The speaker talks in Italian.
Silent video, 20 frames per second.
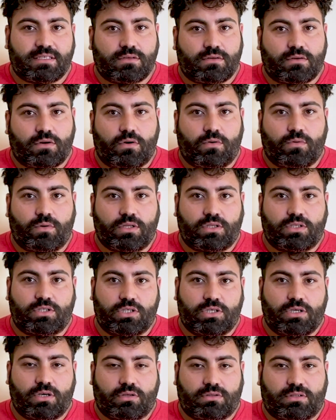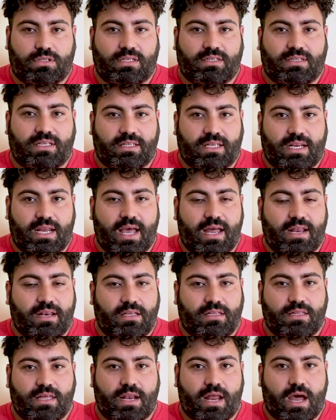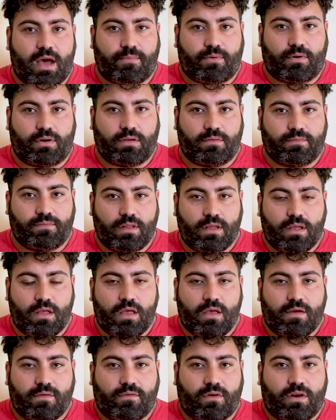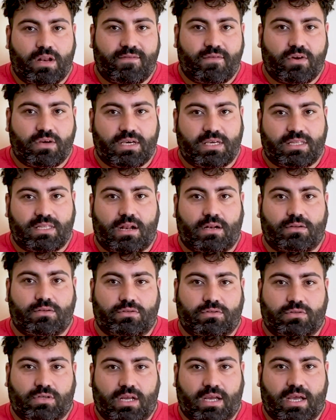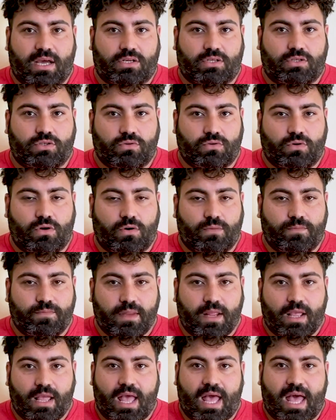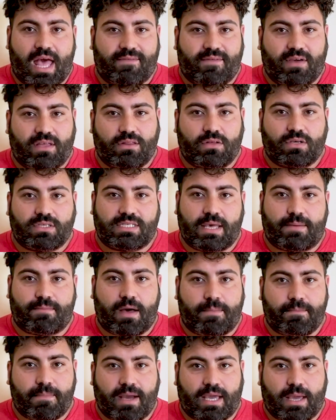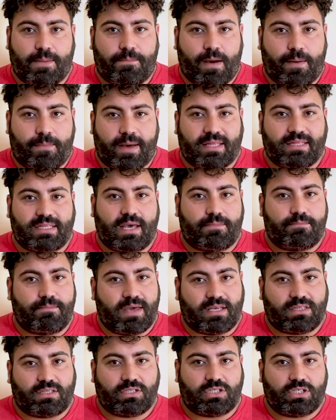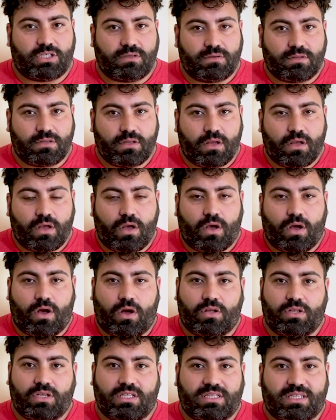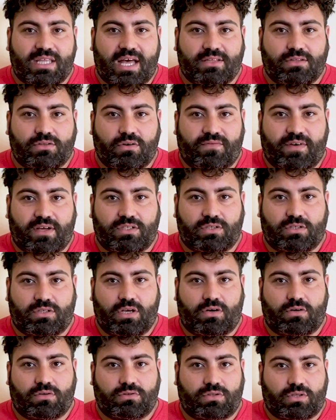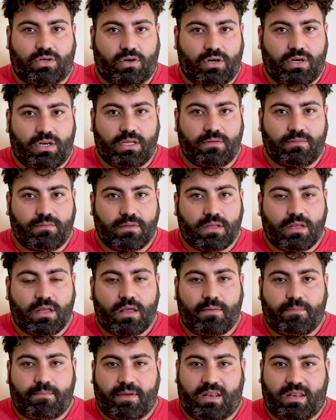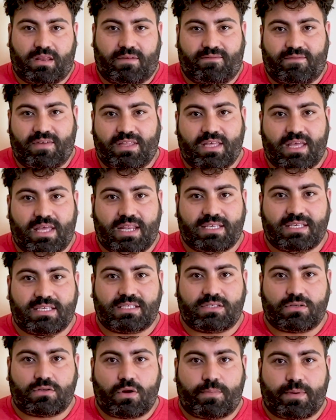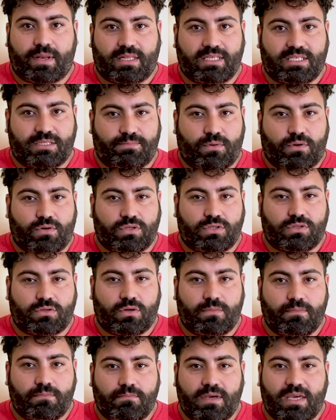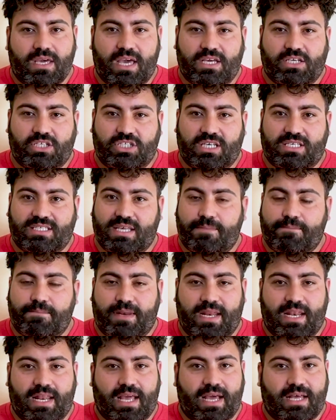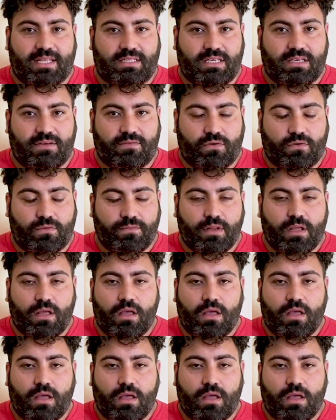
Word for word: sono Luigi, ho 33 anni da Napoli. Volevo chiedere al dottore Gargiulo, avendo sia mamma che papà diabetici, ogni tanto faccio dei controlli per vedere se sono predisposto. Mi esce sempre negativo,